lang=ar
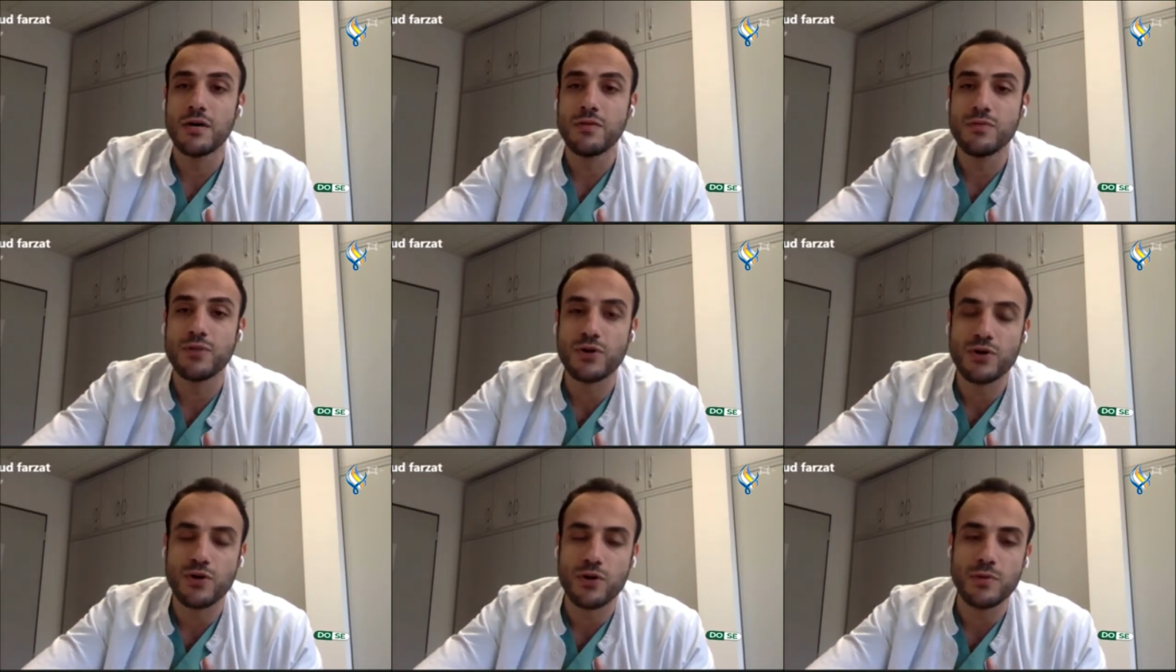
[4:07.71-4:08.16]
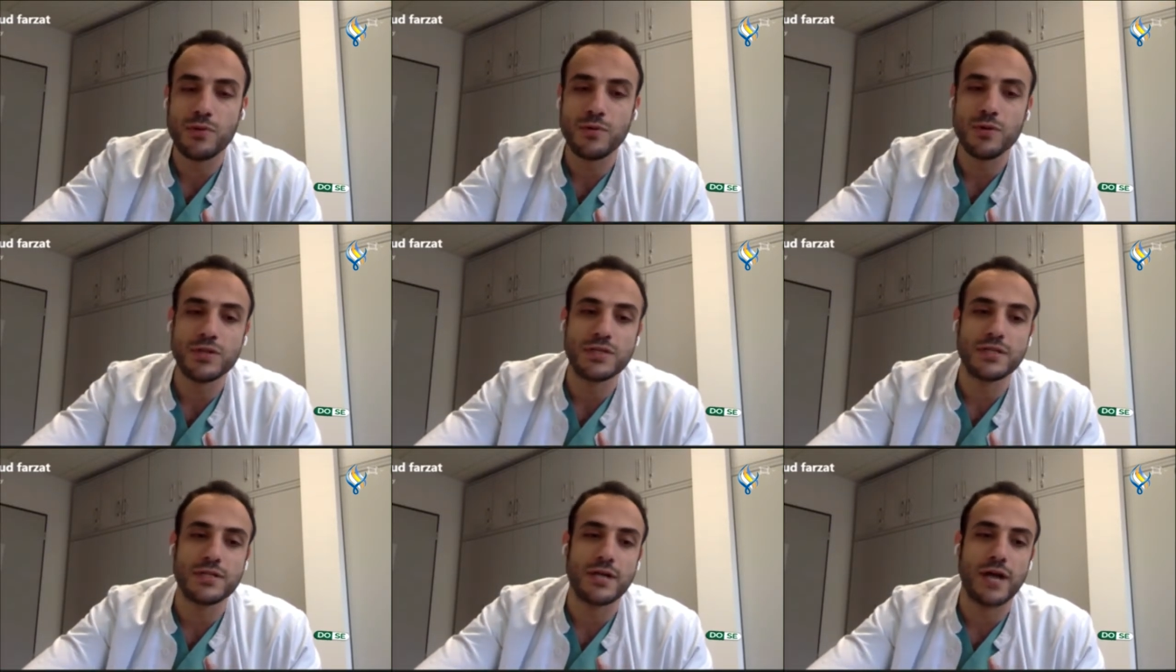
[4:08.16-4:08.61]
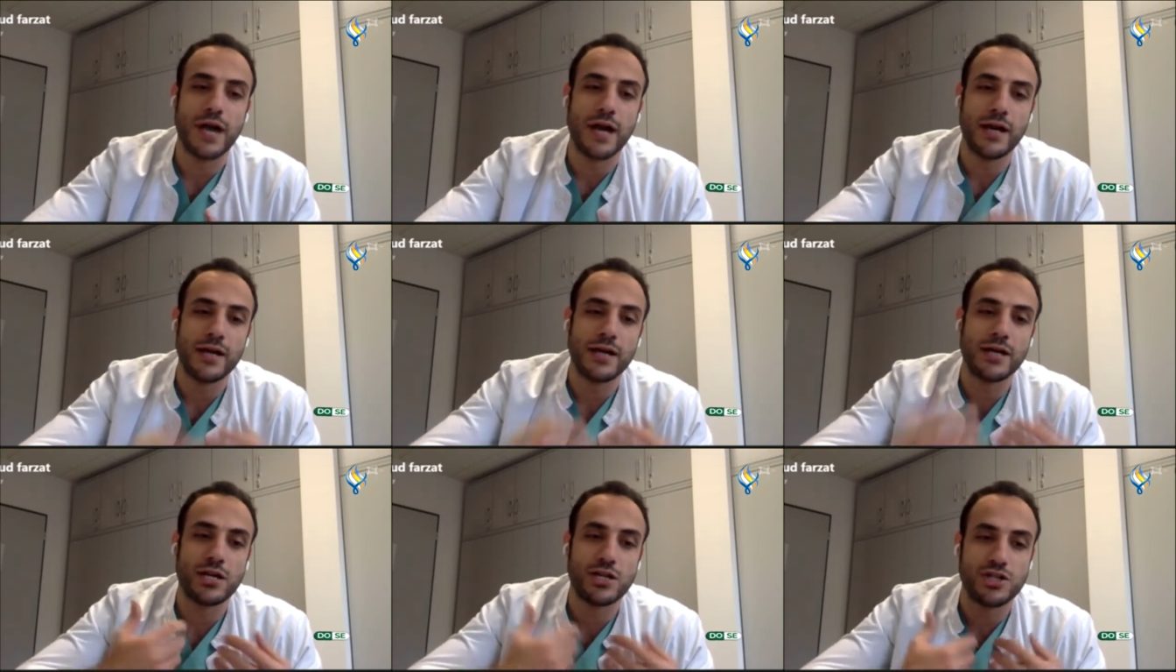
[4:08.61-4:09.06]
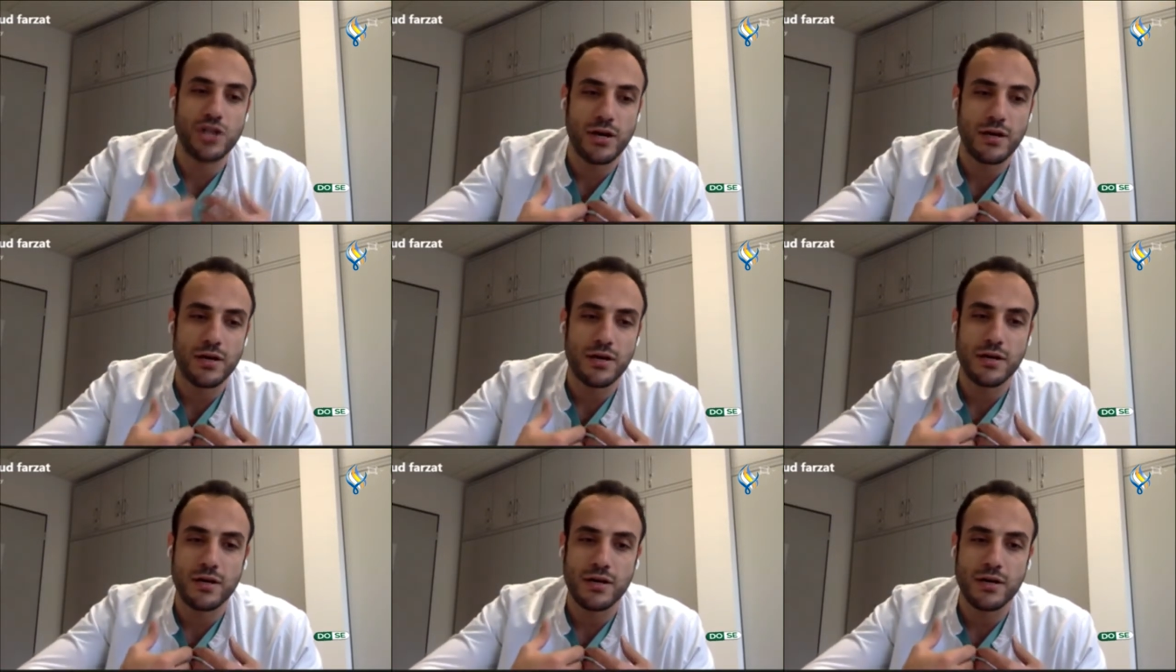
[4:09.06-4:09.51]
بالروبوت انا
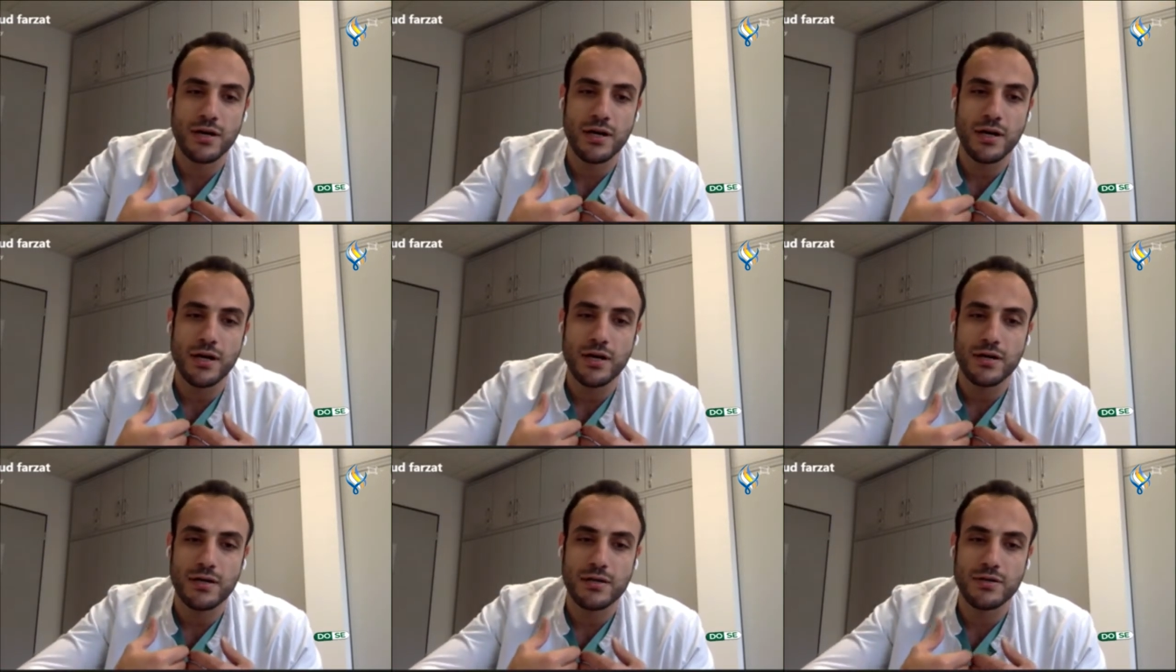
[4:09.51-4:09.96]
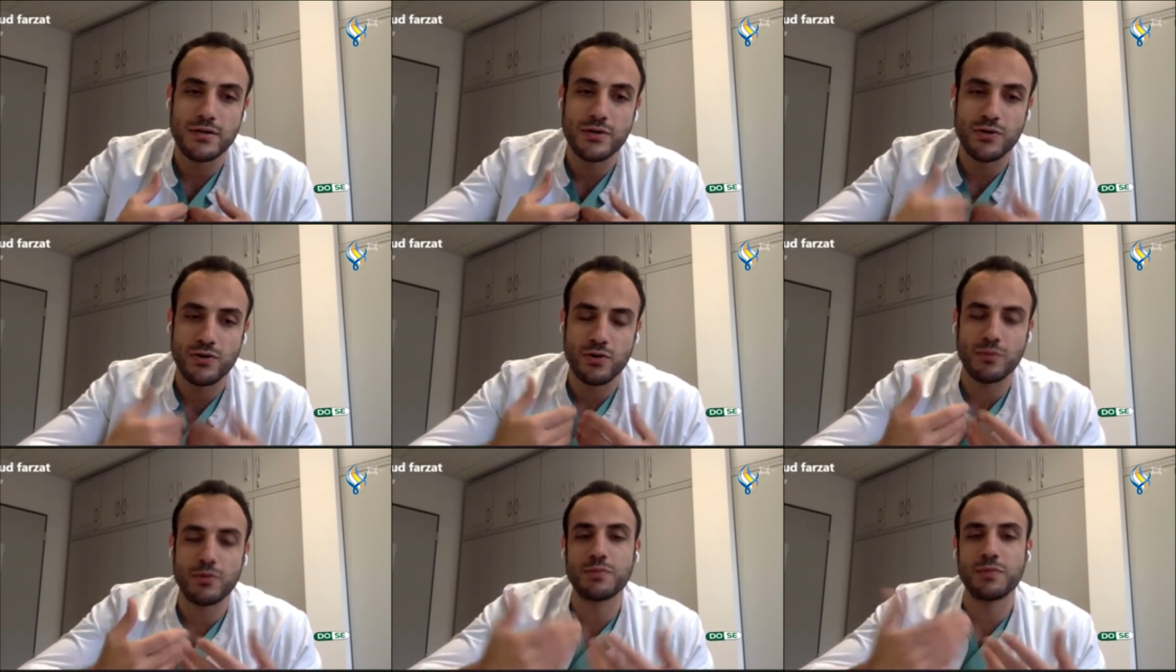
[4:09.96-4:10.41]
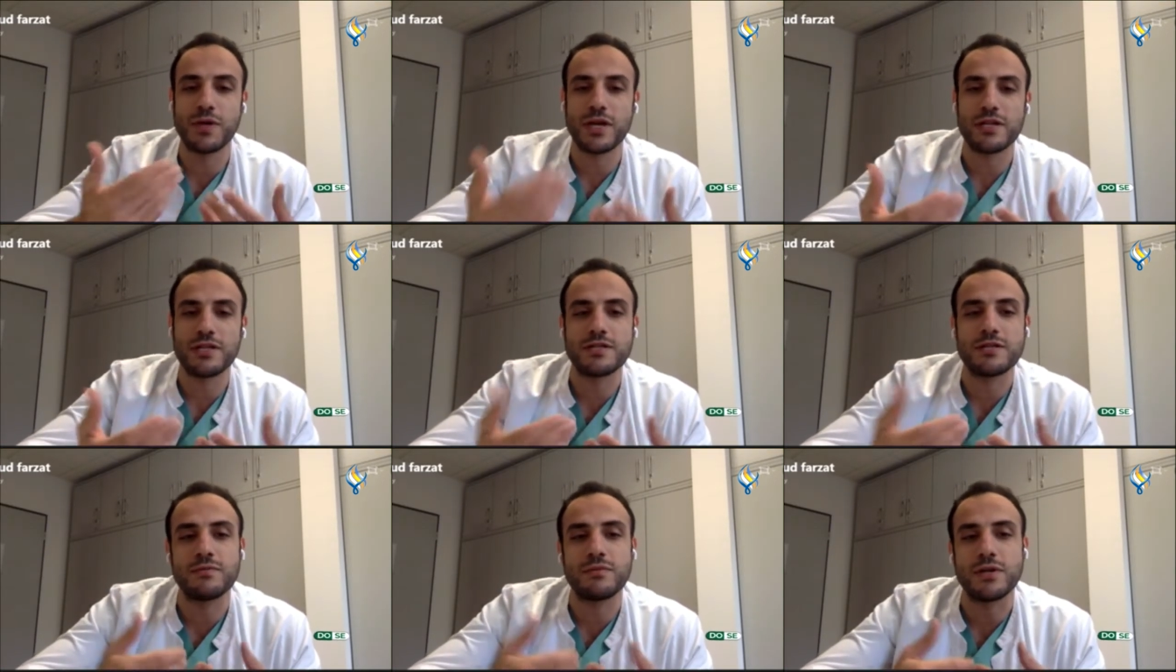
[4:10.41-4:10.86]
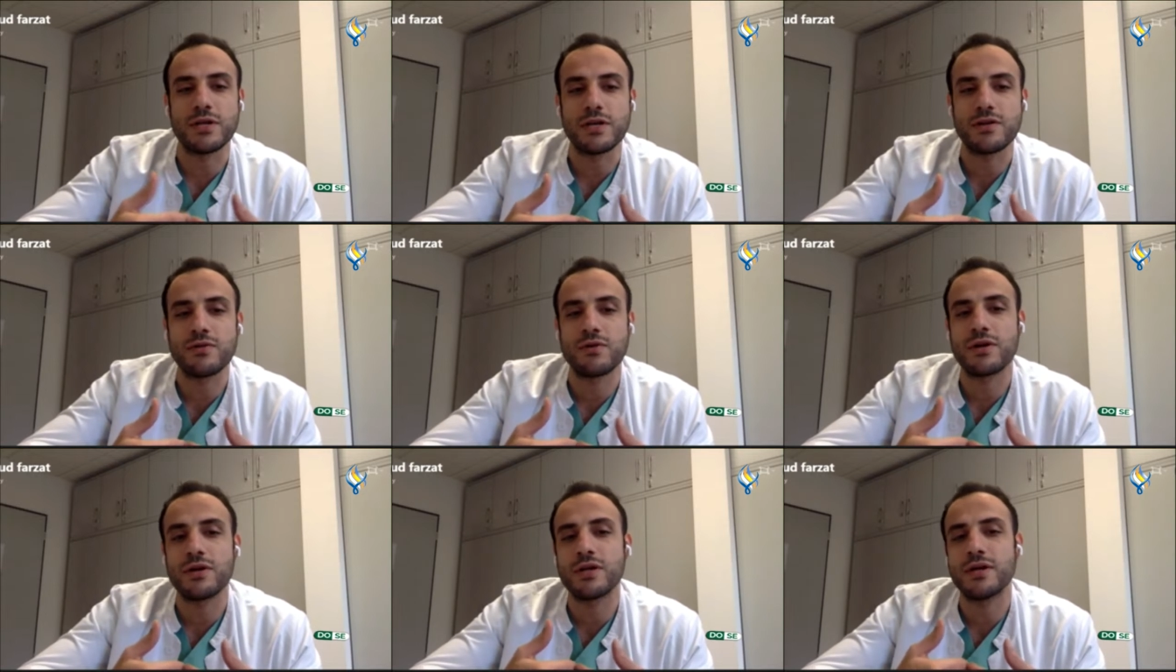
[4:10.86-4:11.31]
كجراح الروبوت بيقدم لي
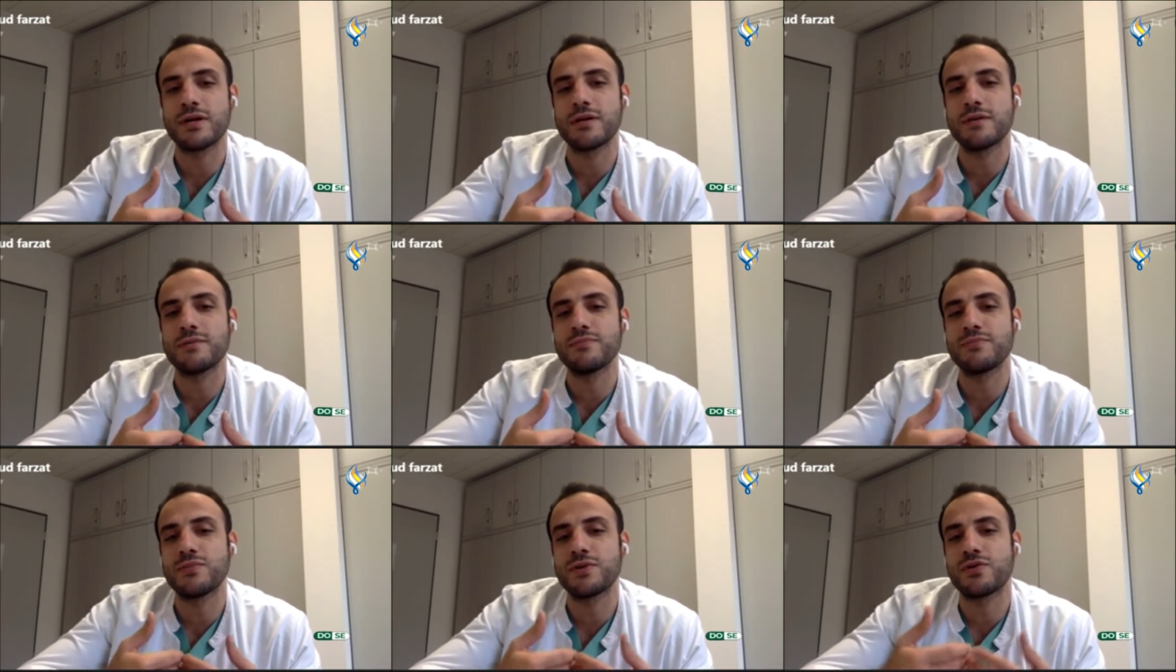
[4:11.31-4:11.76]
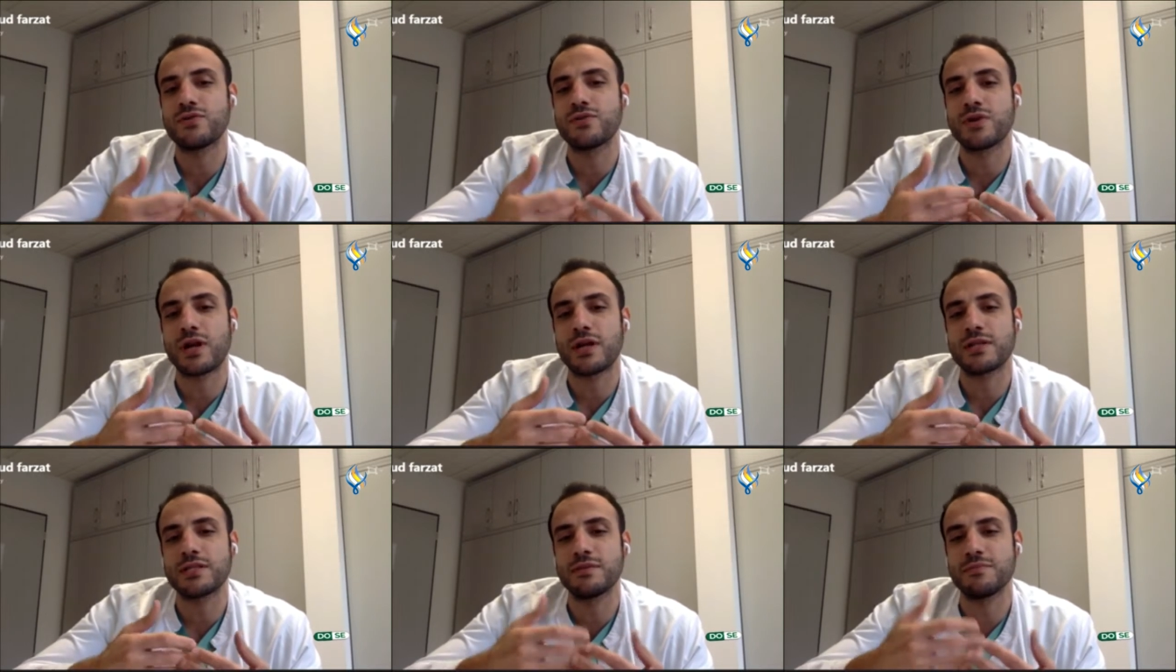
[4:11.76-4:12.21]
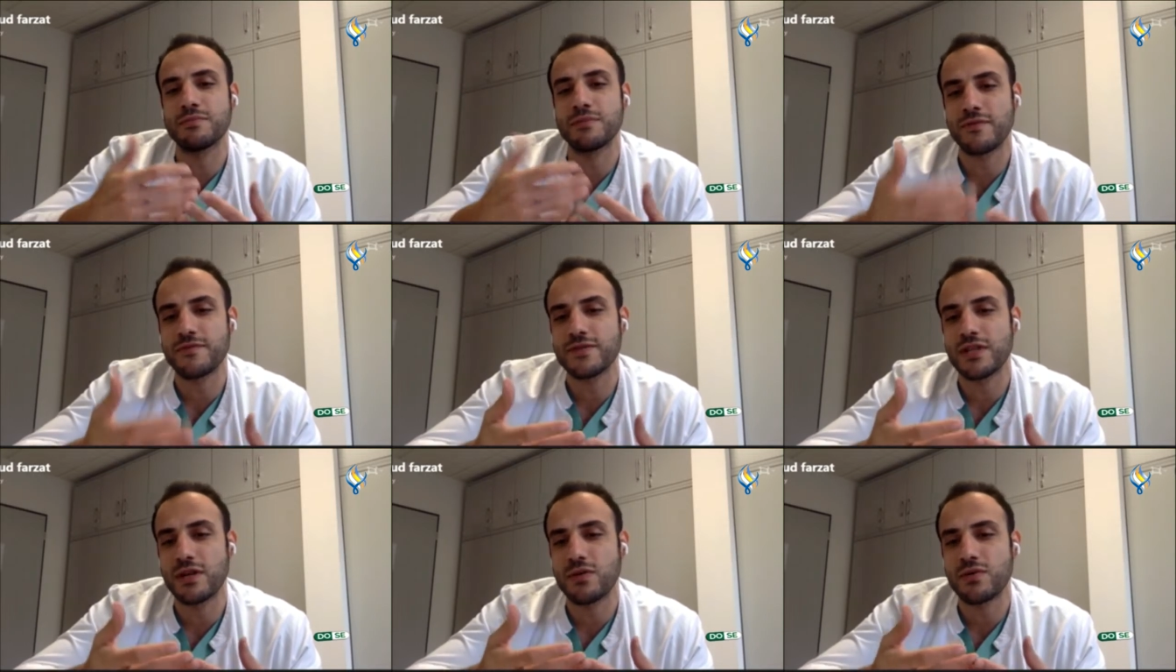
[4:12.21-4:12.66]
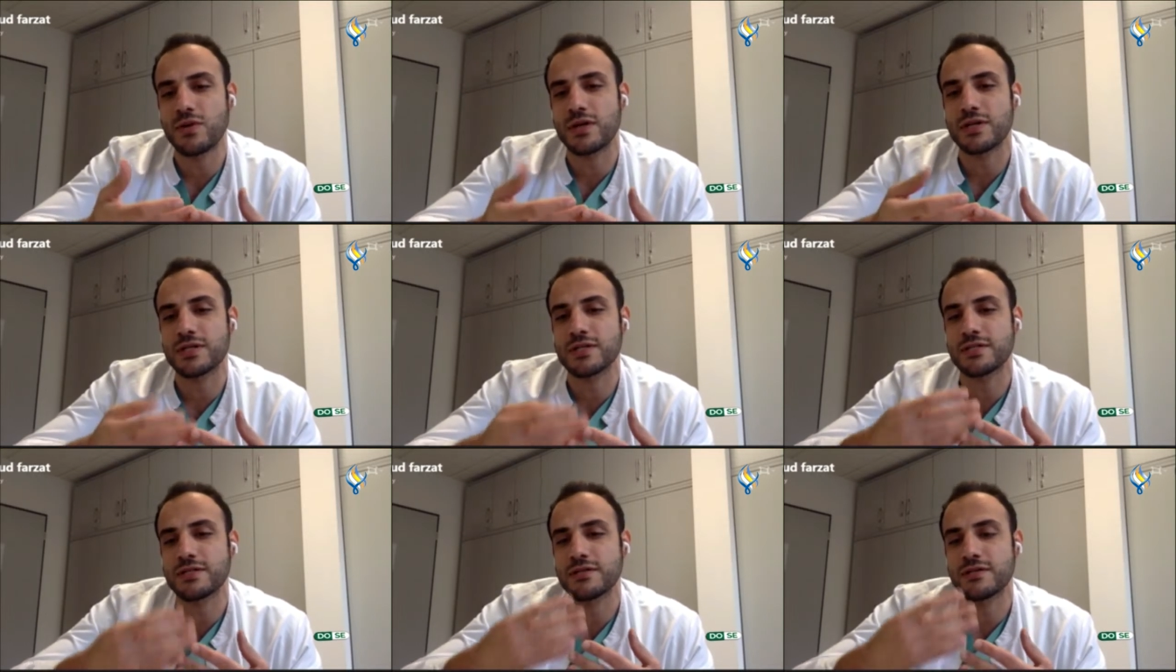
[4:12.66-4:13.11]
انه انا بيكون عندي بنفس
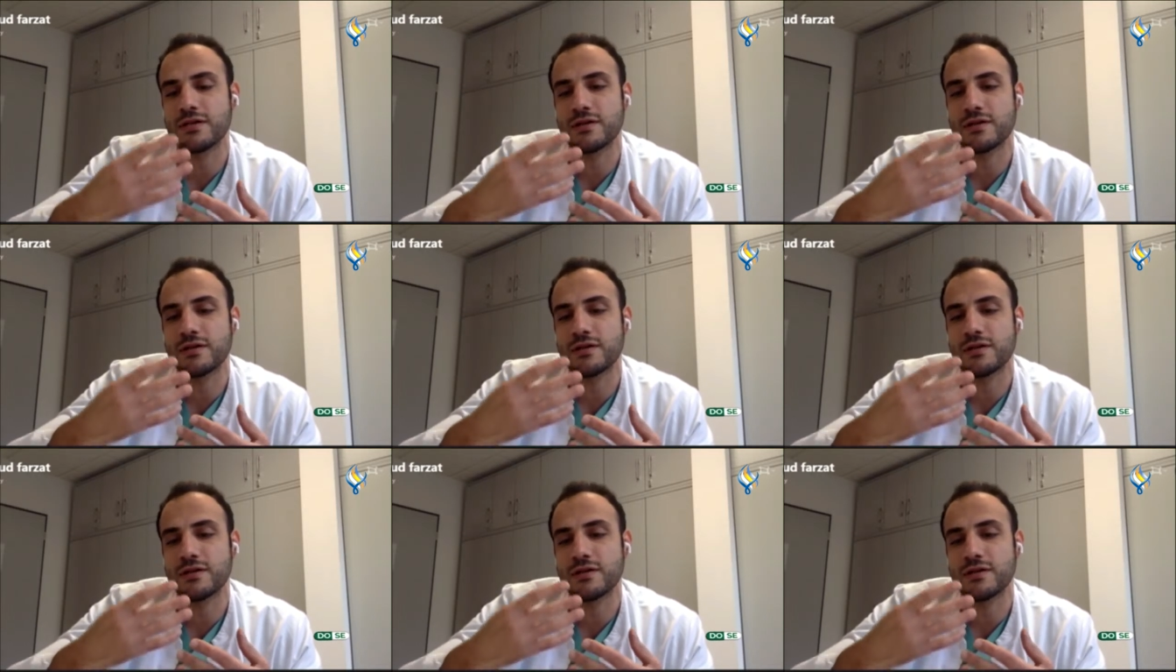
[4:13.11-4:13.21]
الوقت